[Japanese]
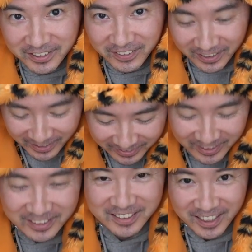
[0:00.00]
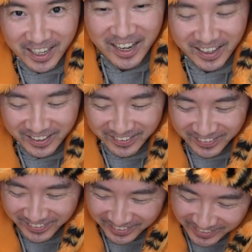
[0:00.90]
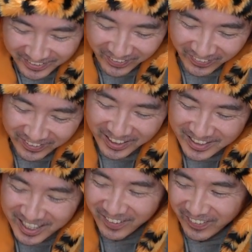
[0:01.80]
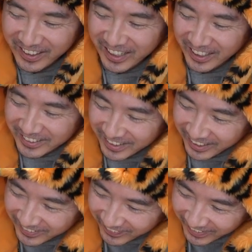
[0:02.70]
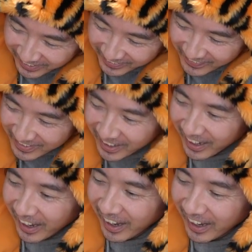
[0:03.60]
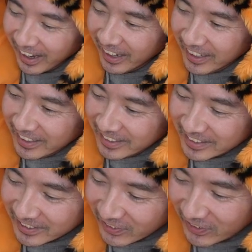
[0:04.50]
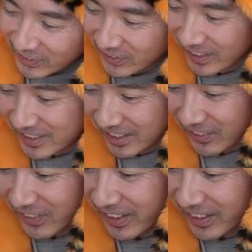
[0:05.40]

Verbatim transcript: あわかんないっすねこれじゃわかんないああひどいことになっちゃったごめん